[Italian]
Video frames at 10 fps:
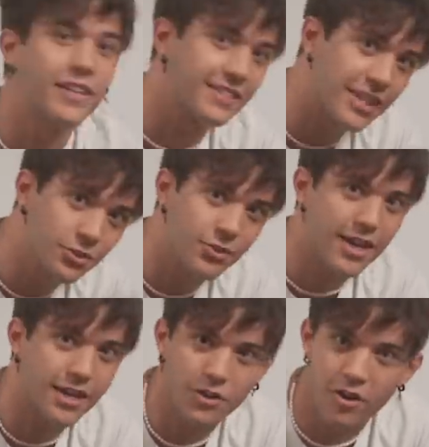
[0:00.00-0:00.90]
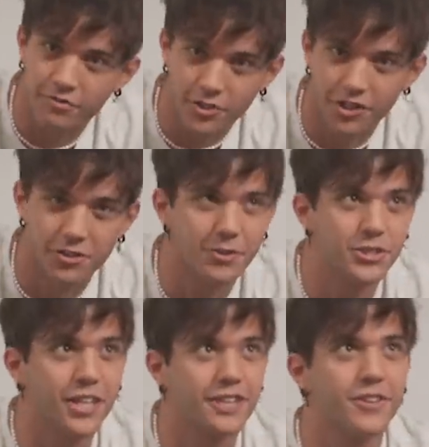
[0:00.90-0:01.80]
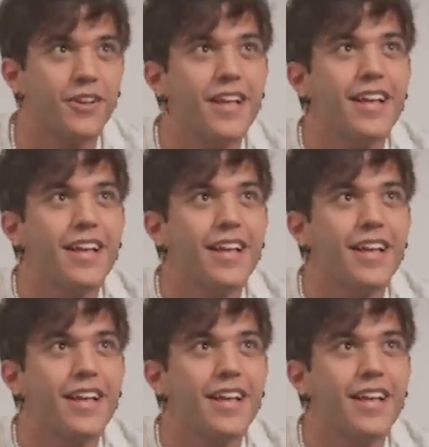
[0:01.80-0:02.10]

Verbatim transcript: restare a giocare a golf 100%,